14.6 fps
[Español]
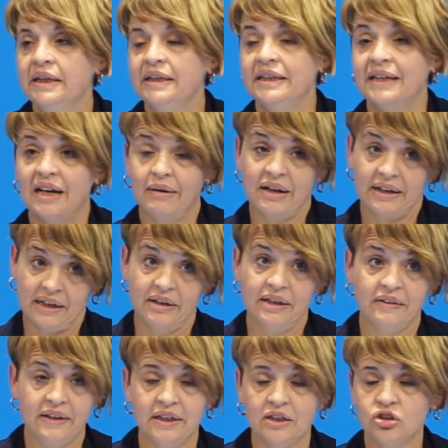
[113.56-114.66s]
Y a
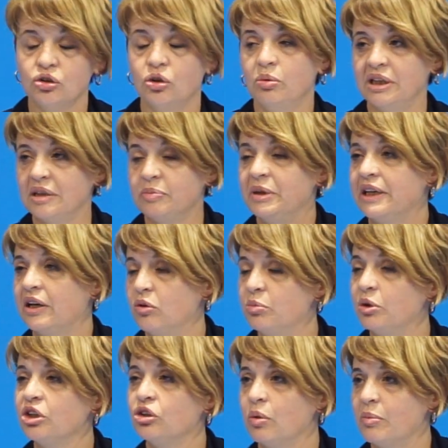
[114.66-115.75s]
raíz de eso voy a explicar un
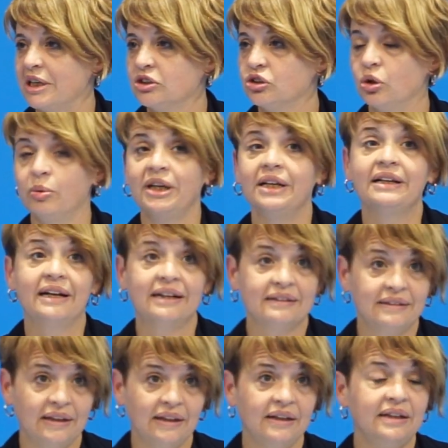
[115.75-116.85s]
poquito más sobre el
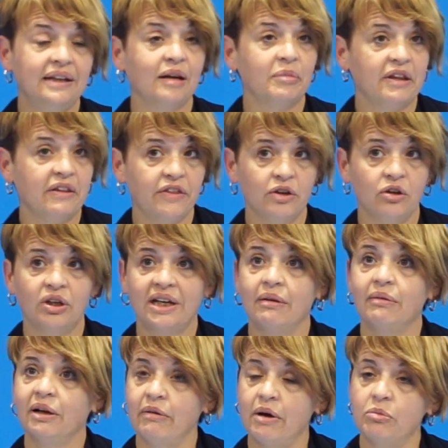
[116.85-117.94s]
cartel y la mención que
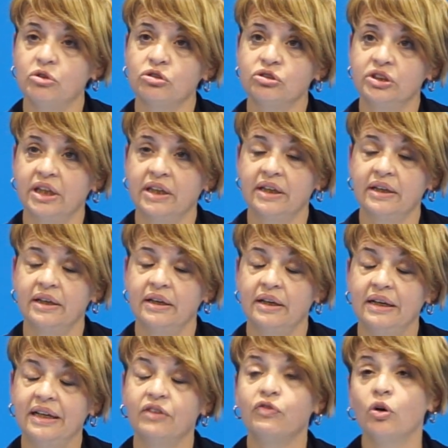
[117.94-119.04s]
hablábamos
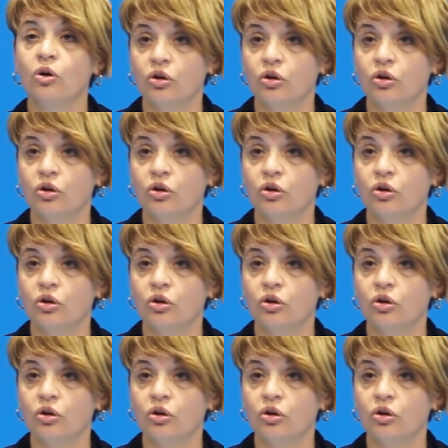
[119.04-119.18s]
del LEF